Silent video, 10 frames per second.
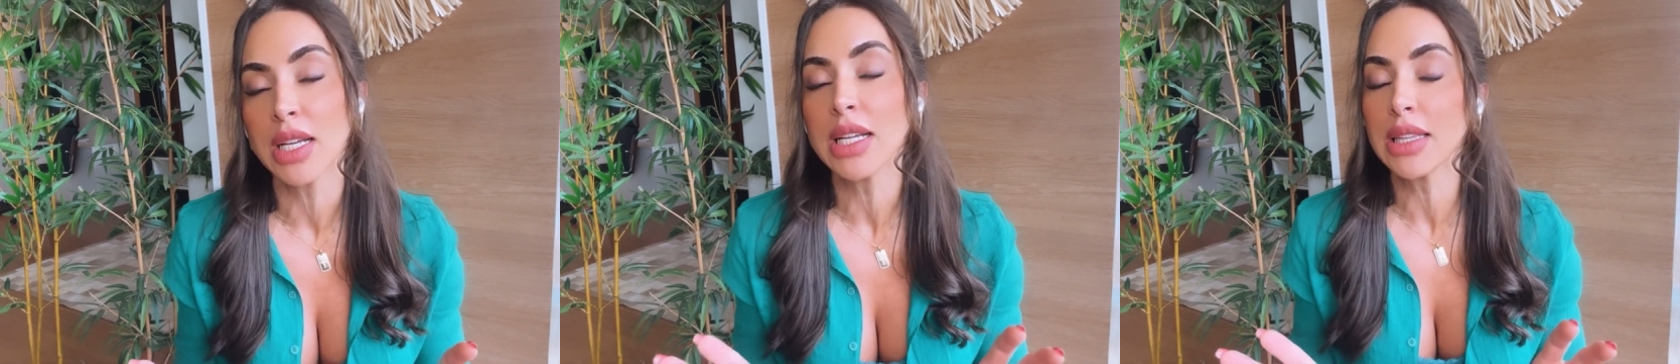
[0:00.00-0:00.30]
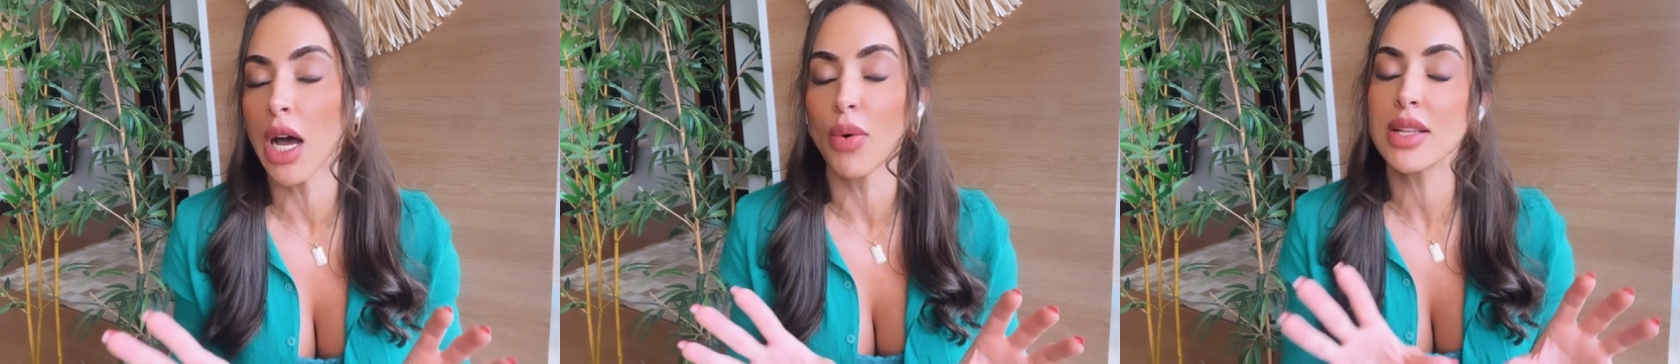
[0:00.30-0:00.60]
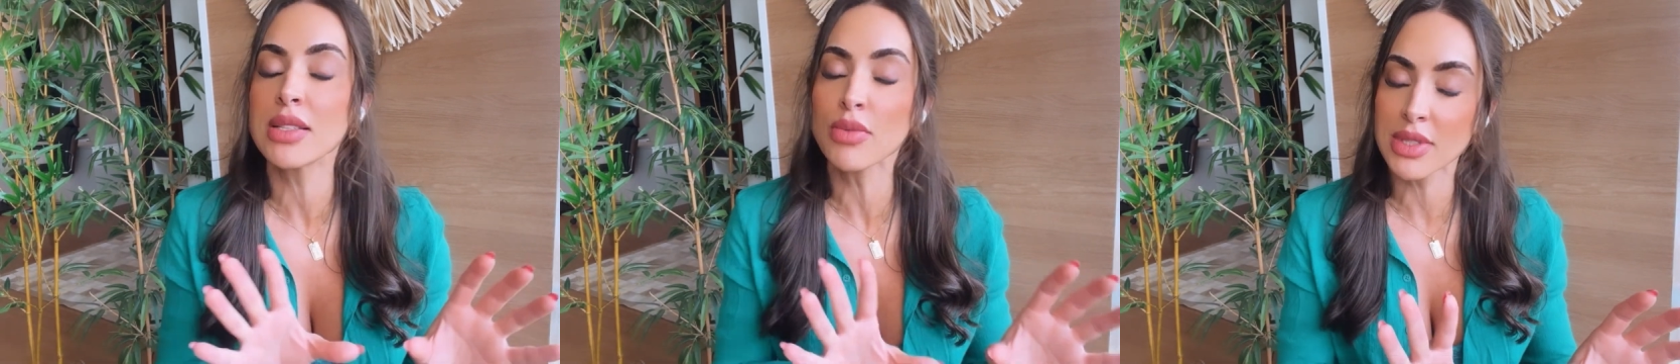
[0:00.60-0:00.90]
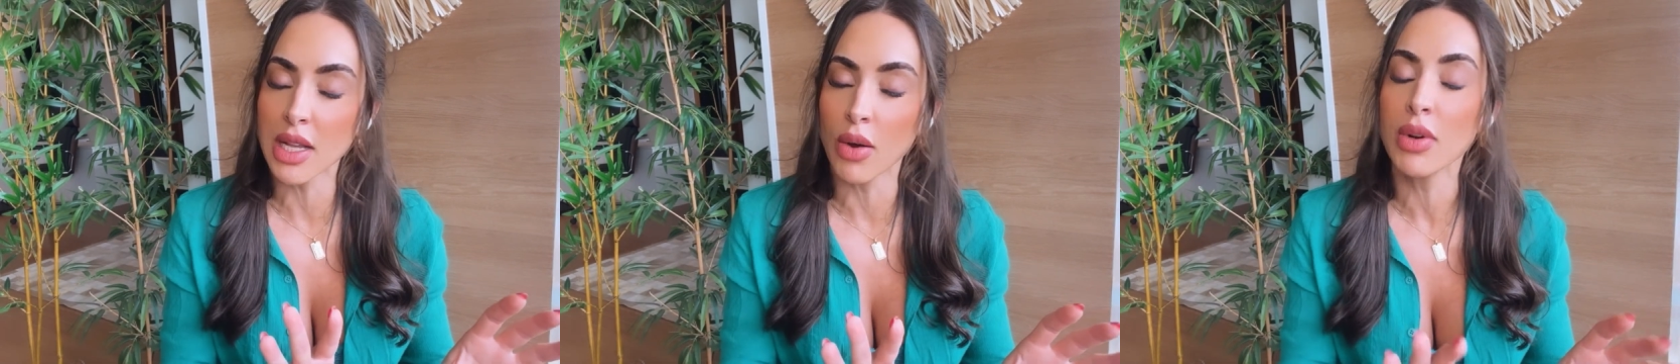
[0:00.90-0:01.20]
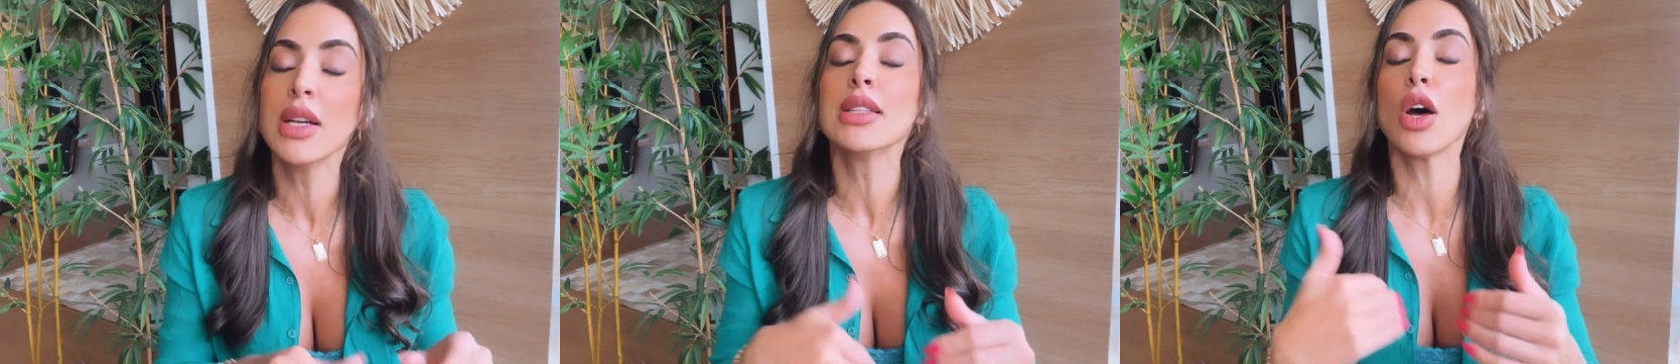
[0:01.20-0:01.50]
Não, eles não
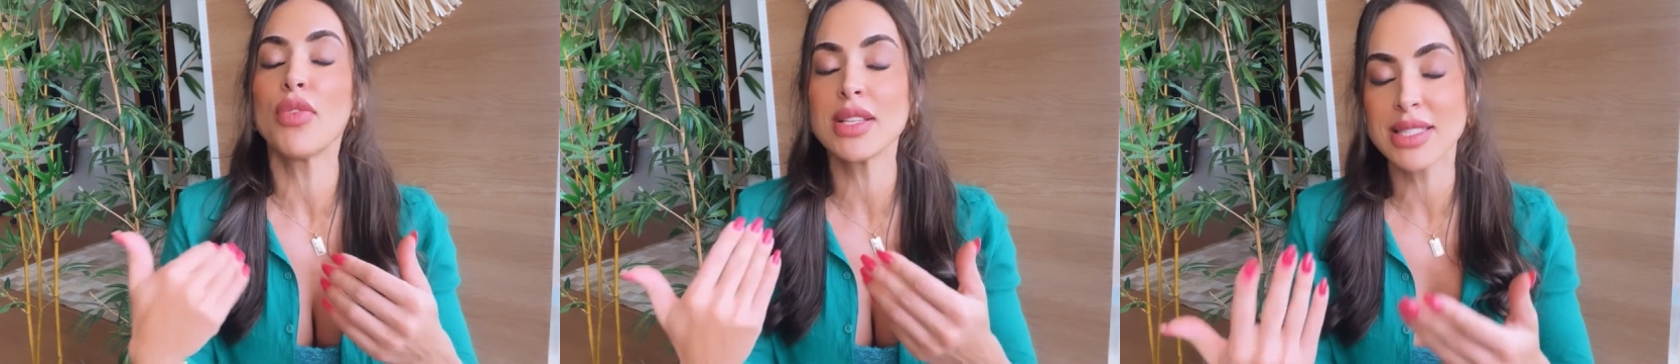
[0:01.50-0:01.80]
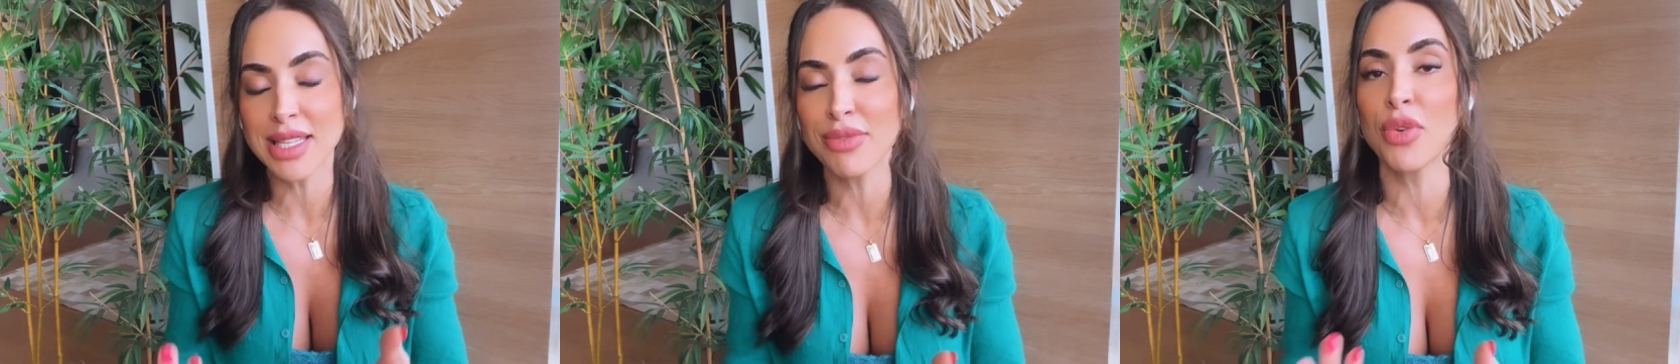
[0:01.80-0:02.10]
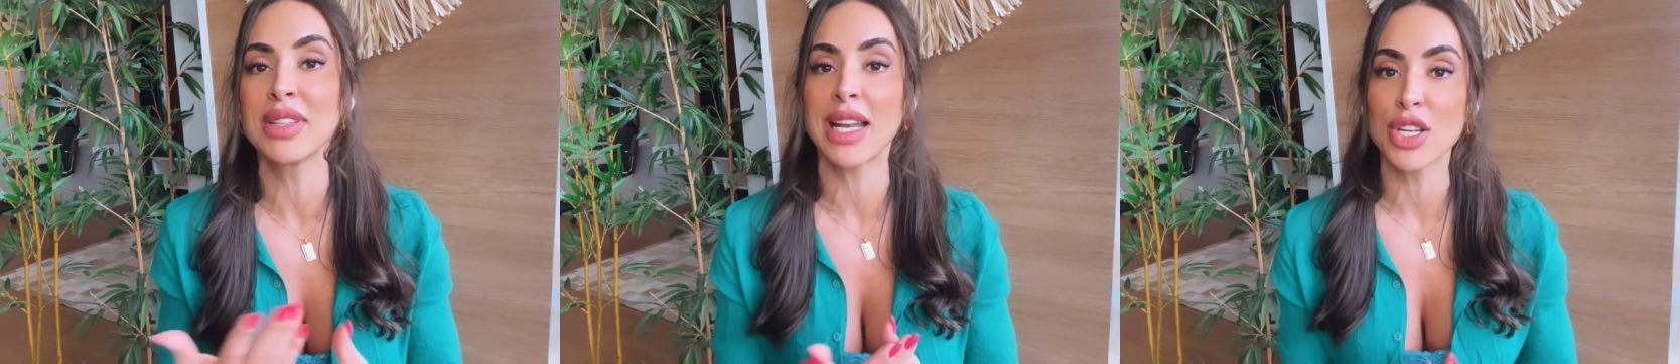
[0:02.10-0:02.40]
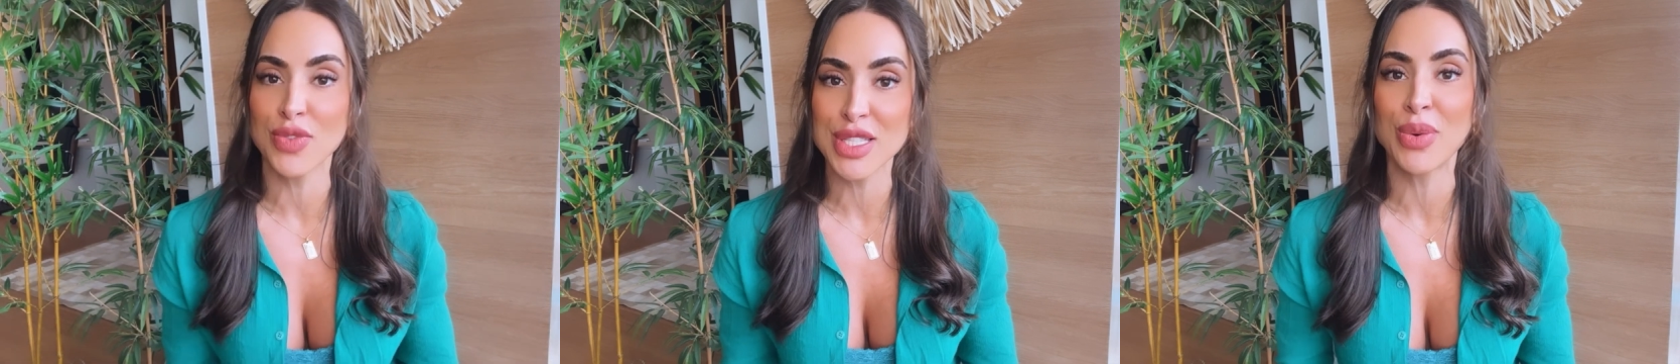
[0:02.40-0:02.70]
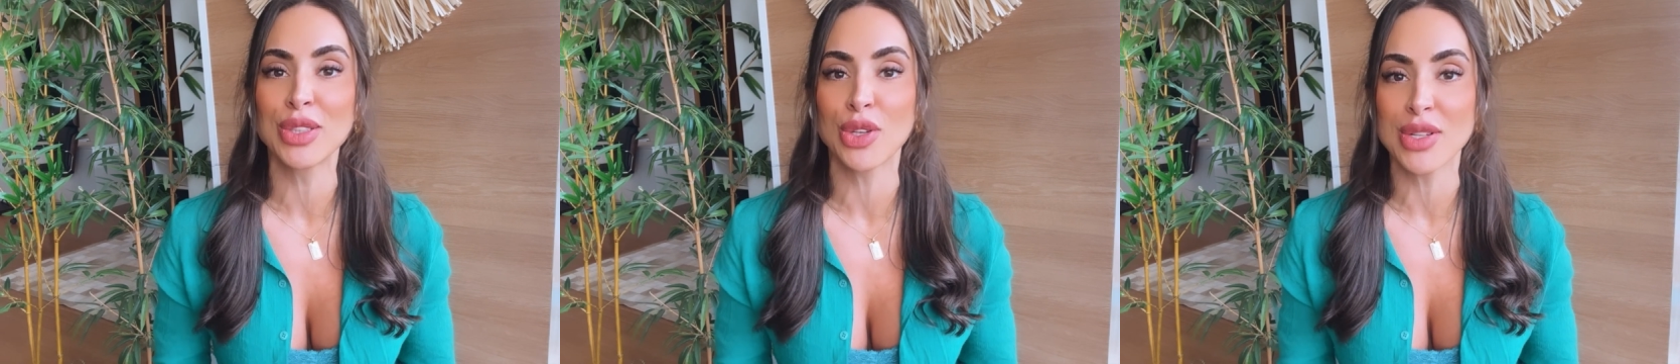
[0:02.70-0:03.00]
são. Talvez sim vão entrar de vez em
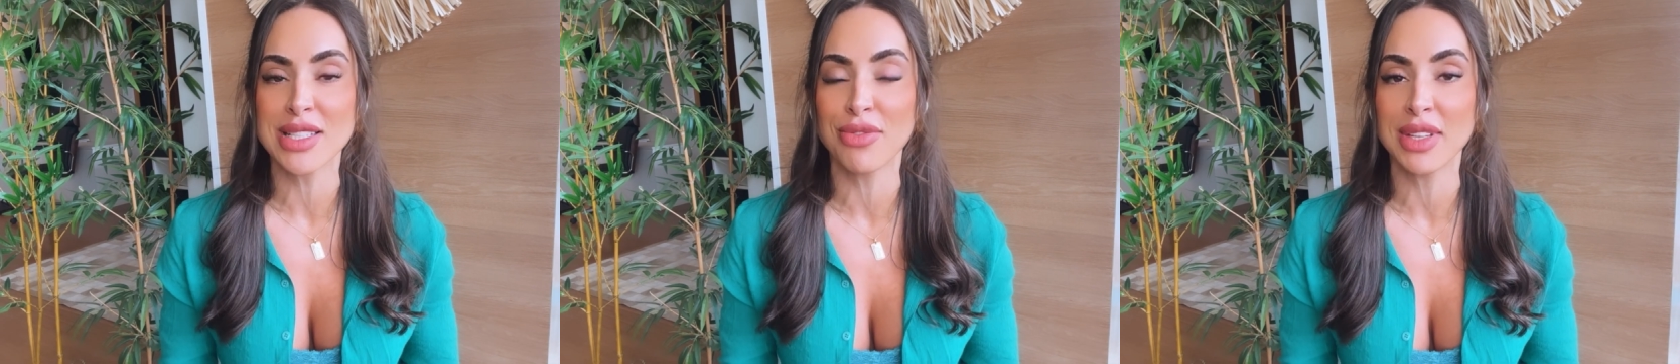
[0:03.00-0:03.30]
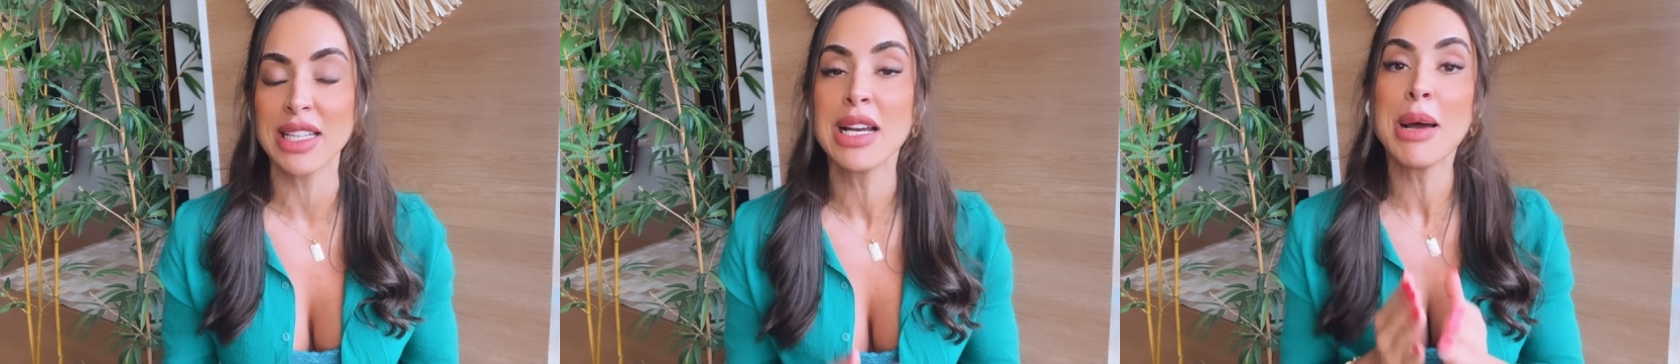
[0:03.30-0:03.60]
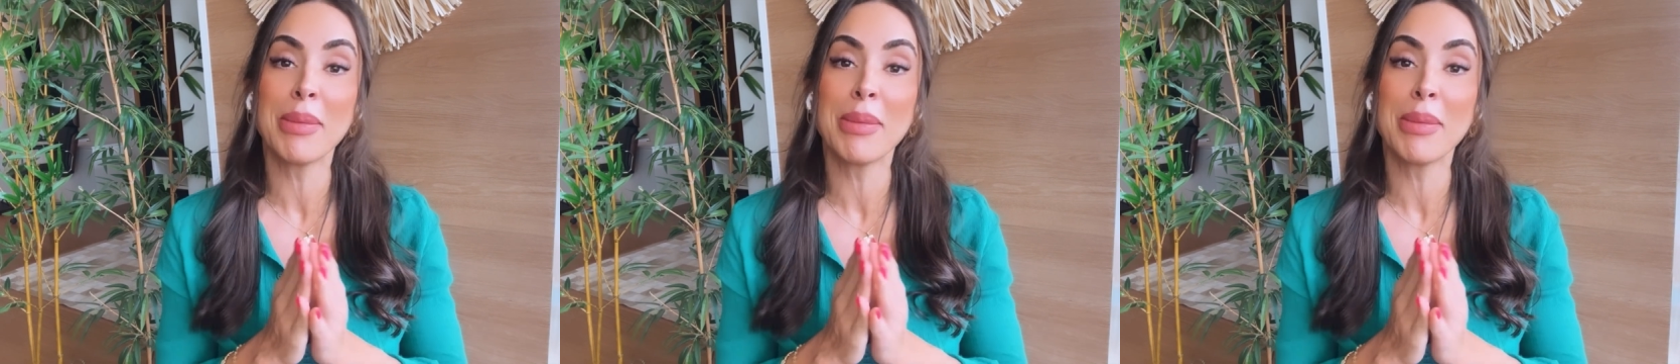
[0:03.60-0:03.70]
quando na nossa vida,